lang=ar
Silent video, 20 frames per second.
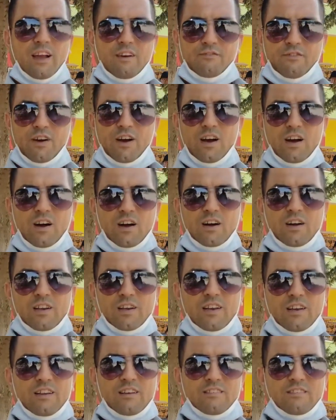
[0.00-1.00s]
كفاءه
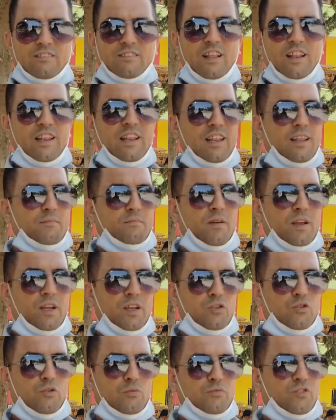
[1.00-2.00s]
الناس اللي
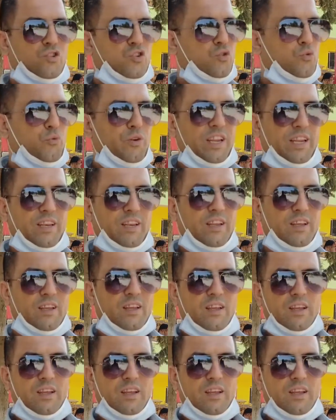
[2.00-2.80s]
عندهم تكوين